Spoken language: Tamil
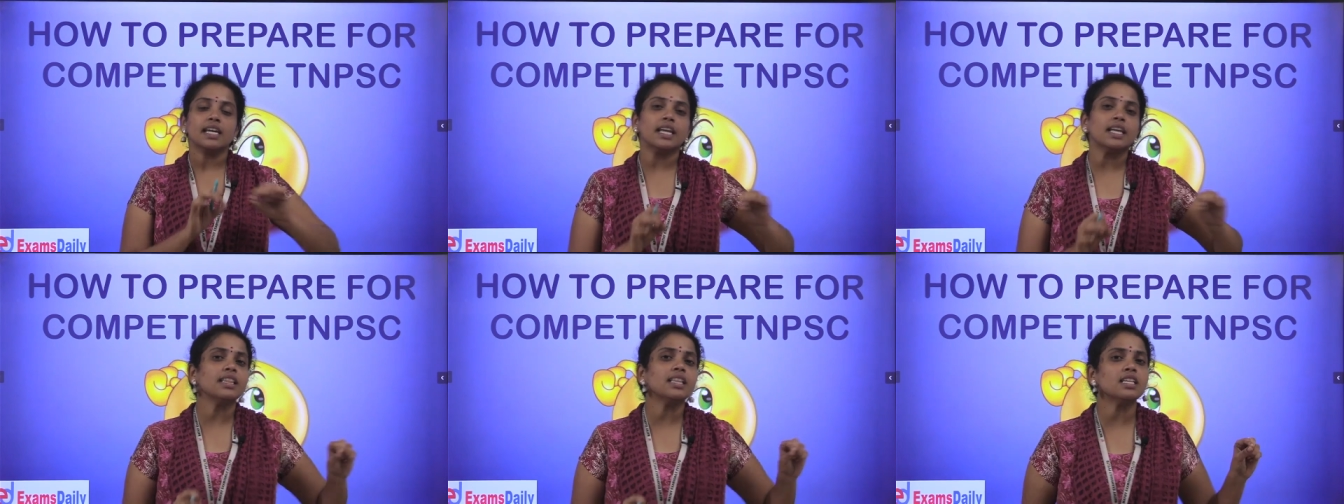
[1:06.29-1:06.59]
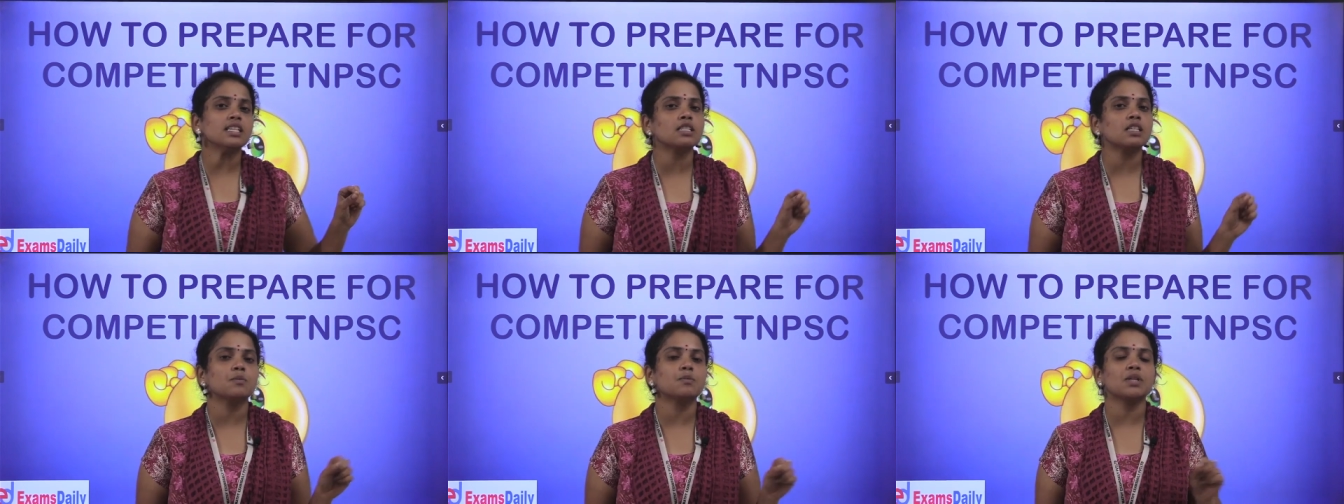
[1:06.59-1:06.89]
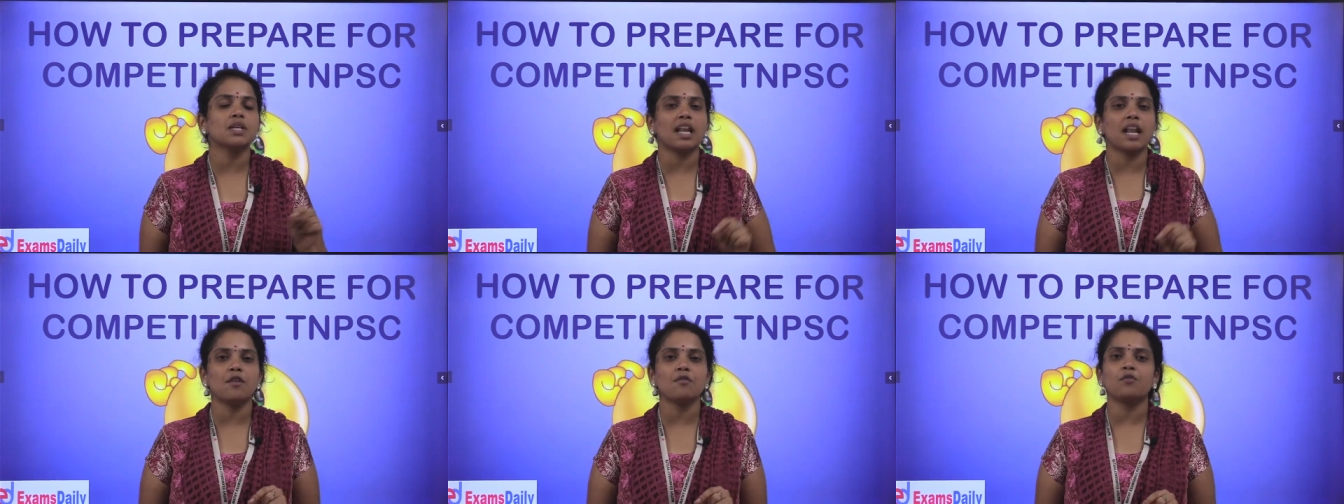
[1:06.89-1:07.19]
இந்த
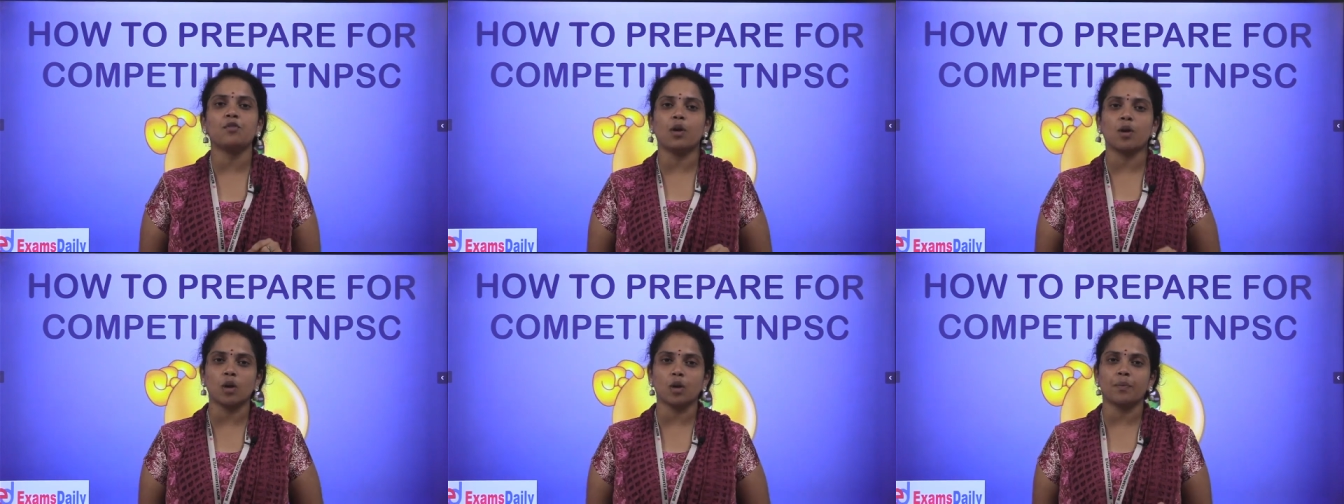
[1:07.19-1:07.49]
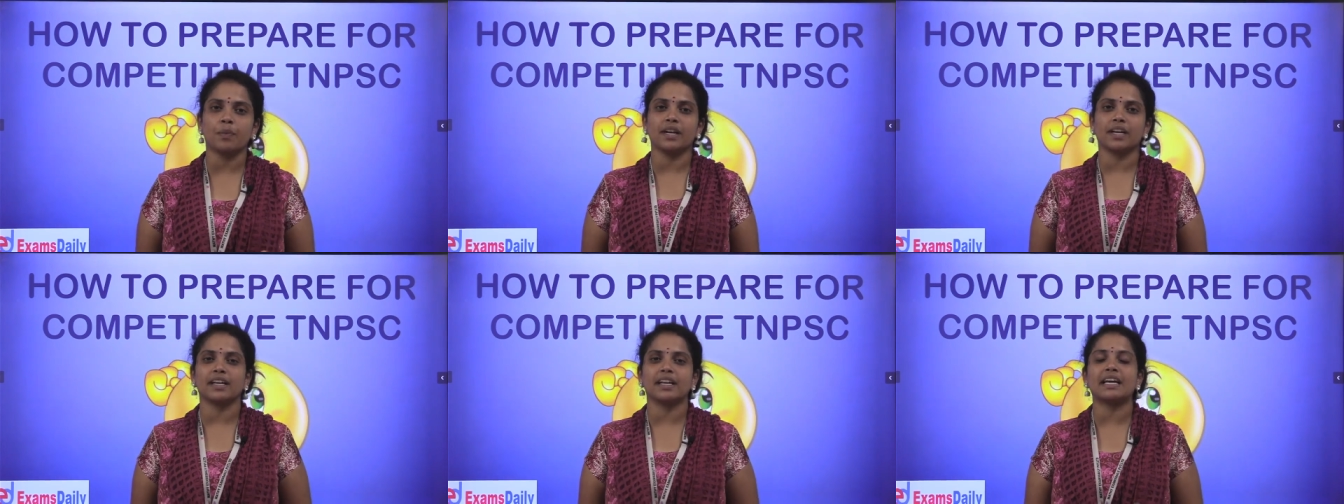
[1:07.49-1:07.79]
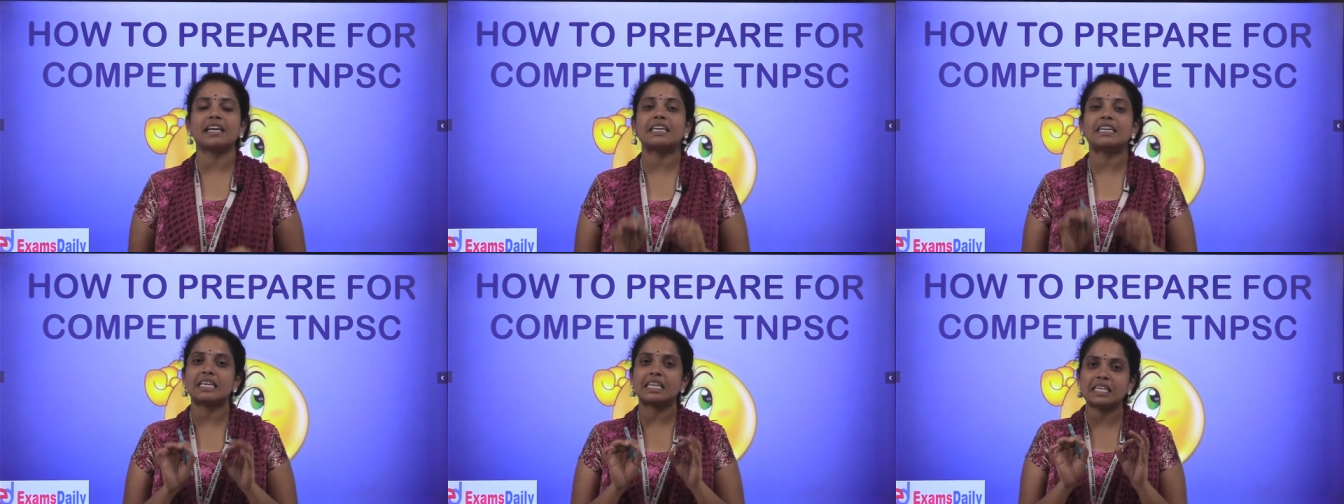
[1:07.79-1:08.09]
ஸ்டெப்ஸ் எல்லாம் ஃபாலோ
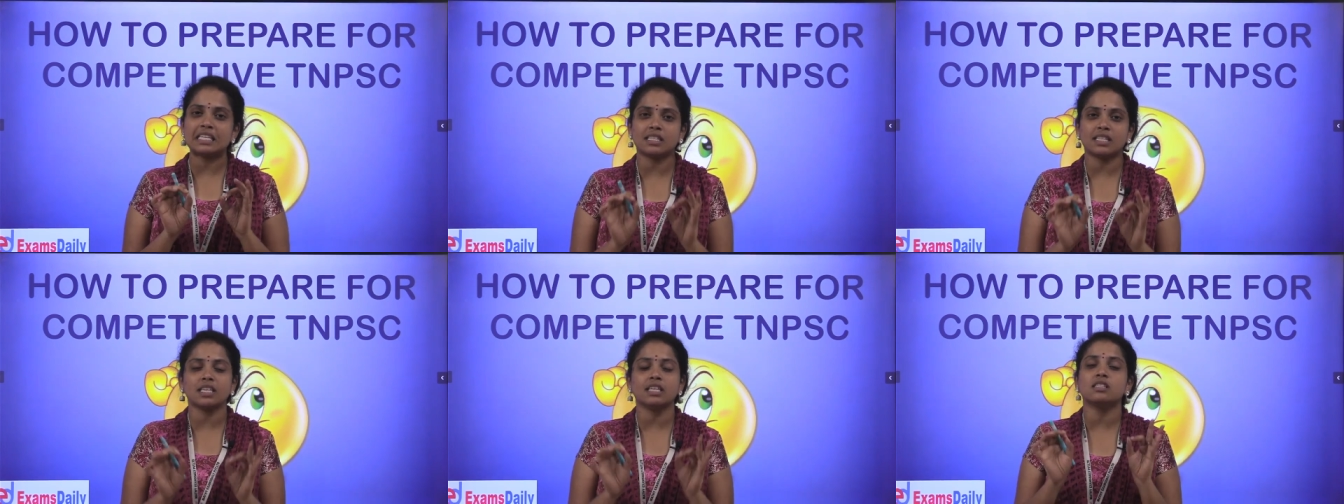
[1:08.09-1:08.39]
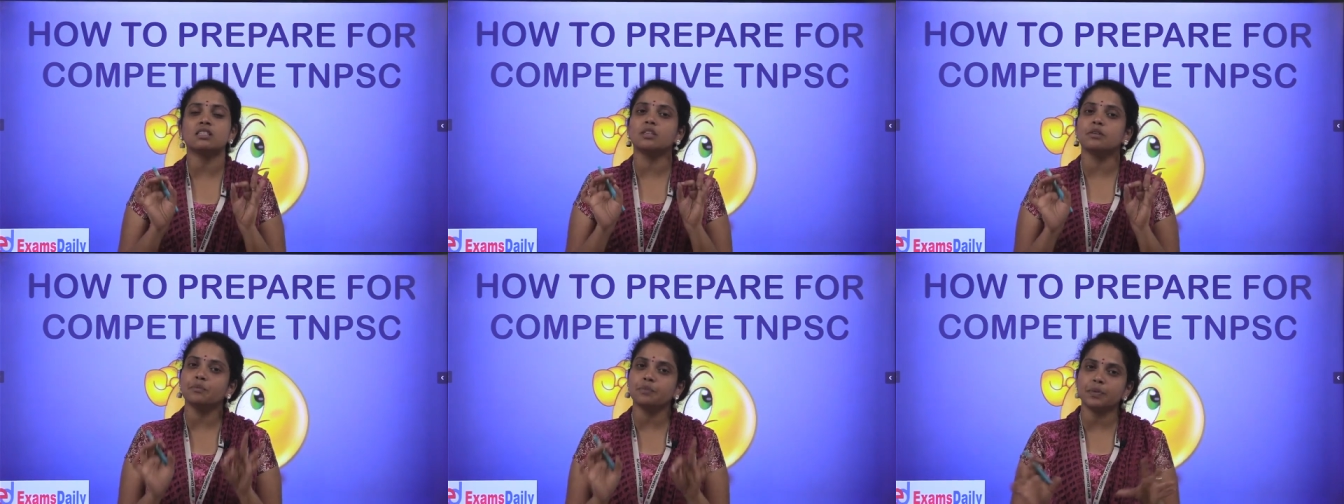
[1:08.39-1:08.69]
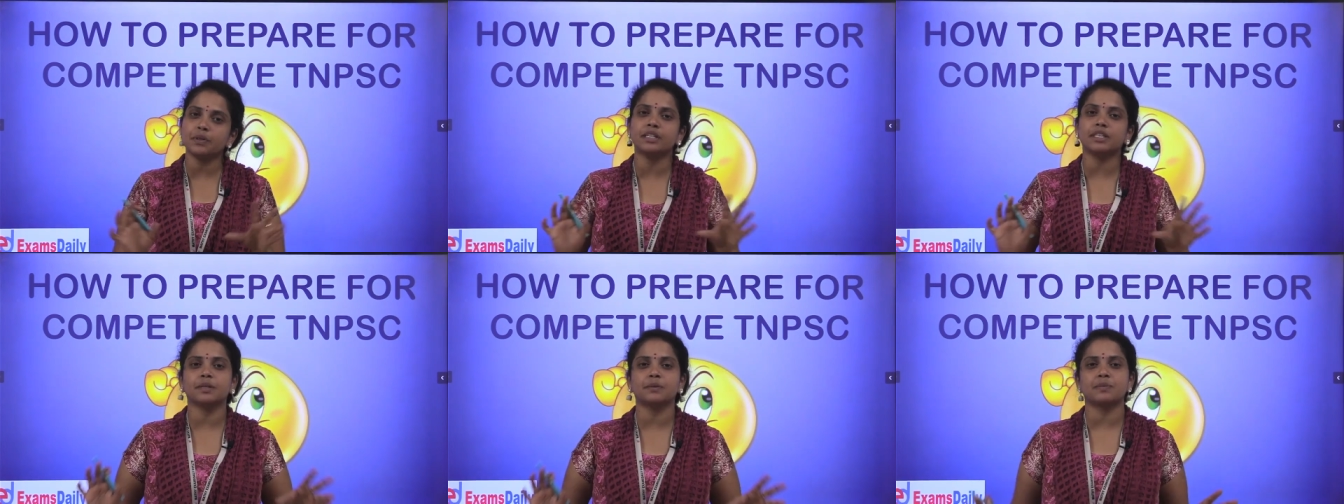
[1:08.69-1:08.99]
பண்ணுங்கள் ஈஸி
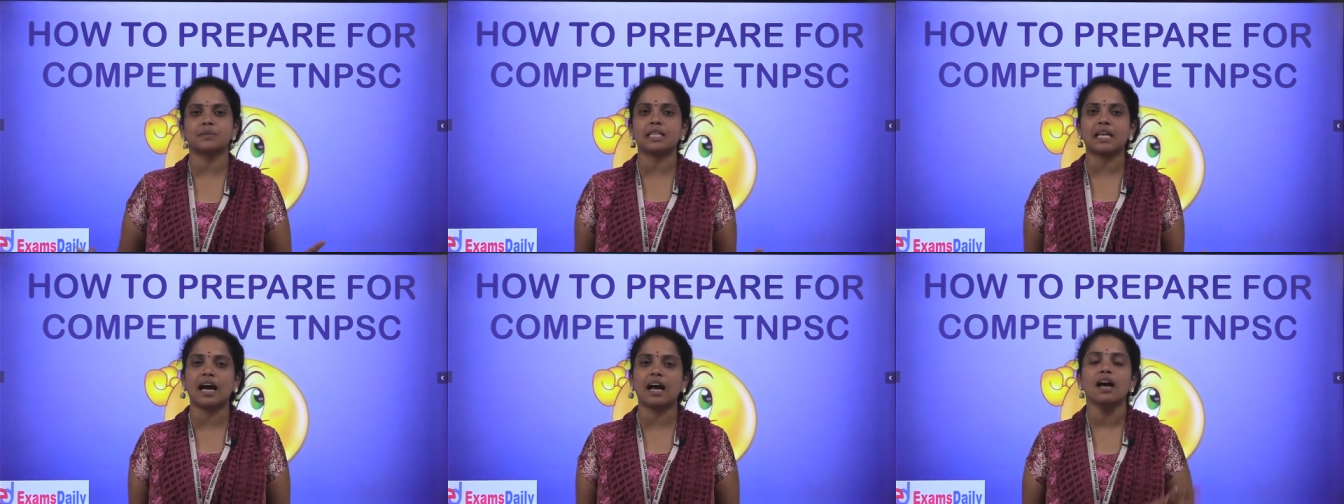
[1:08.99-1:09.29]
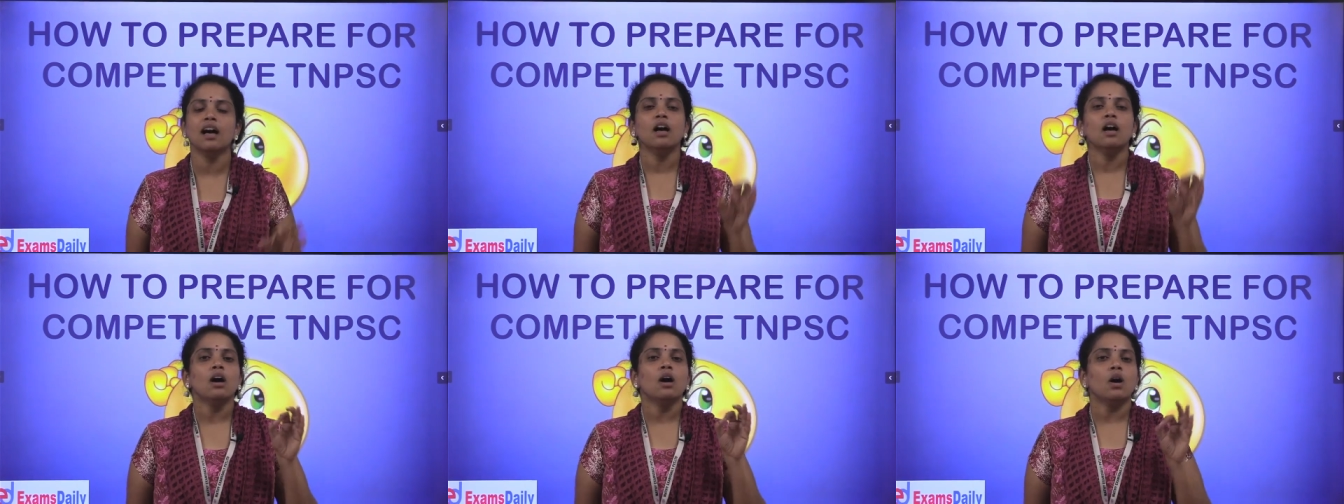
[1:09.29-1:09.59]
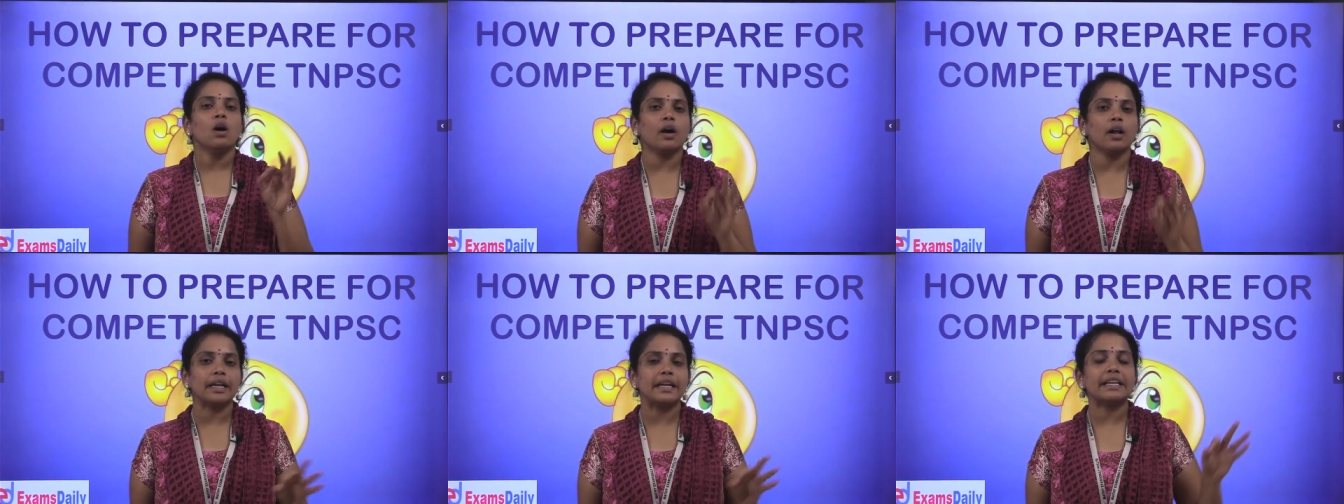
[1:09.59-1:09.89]
சிம்பிள் டிப்ஸ் தான்
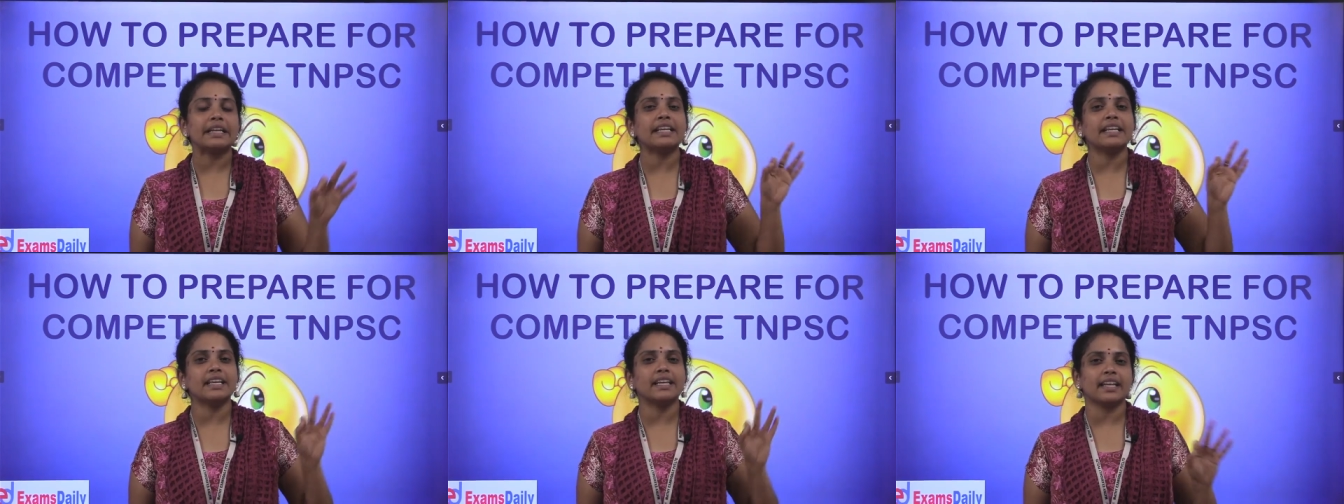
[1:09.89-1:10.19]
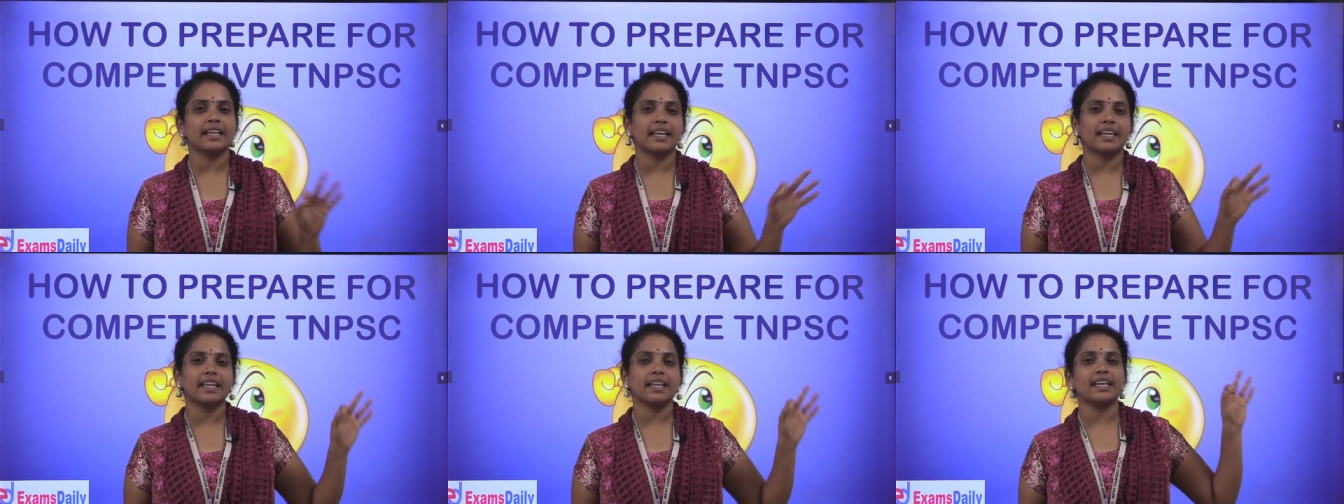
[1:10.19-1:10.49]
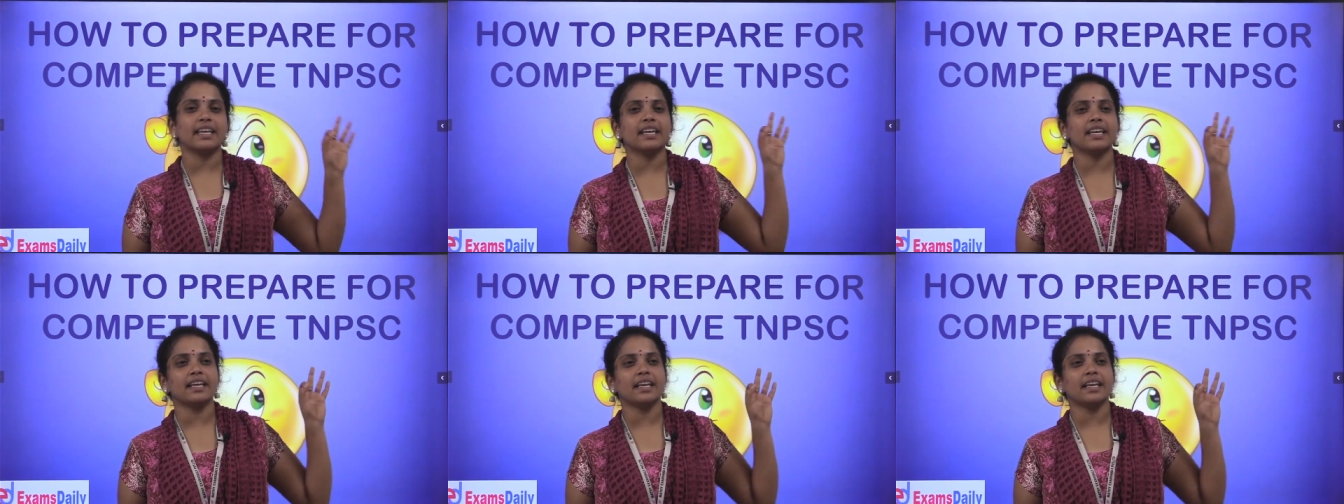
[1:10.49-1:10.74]
ஆல்ரெடி நீங்கள் நிறைய